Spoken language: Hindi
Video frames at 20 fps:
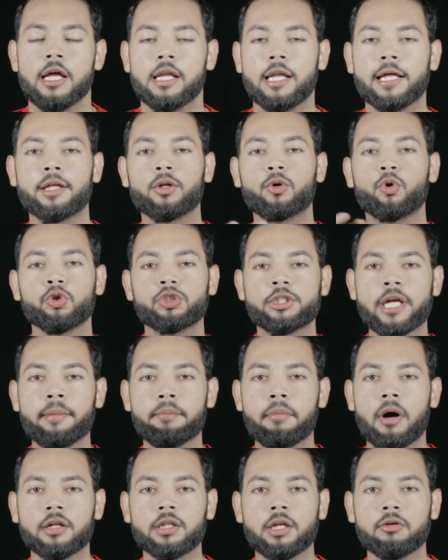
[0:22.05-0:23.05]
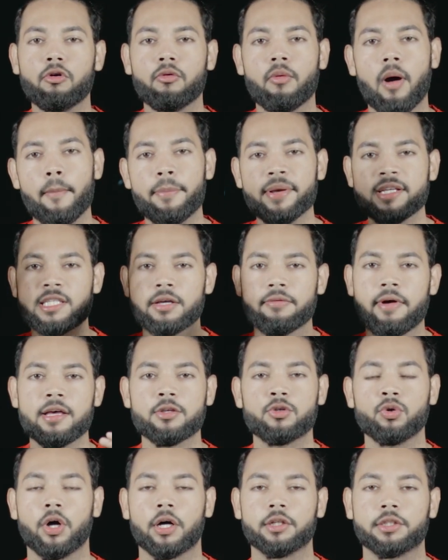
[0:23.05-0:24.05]
लेकिन कुछ टाइम बाद ना वो वापस से
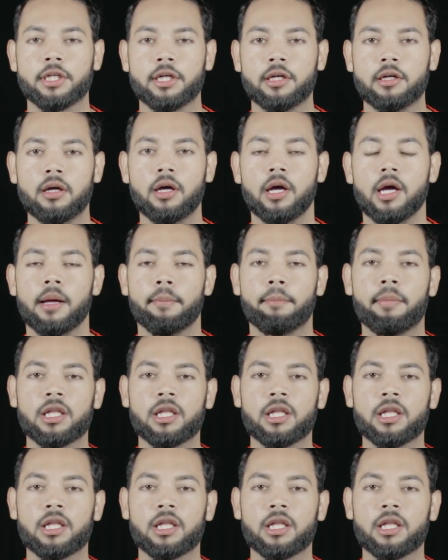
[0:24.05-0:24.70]
वैसे हो जाते हैं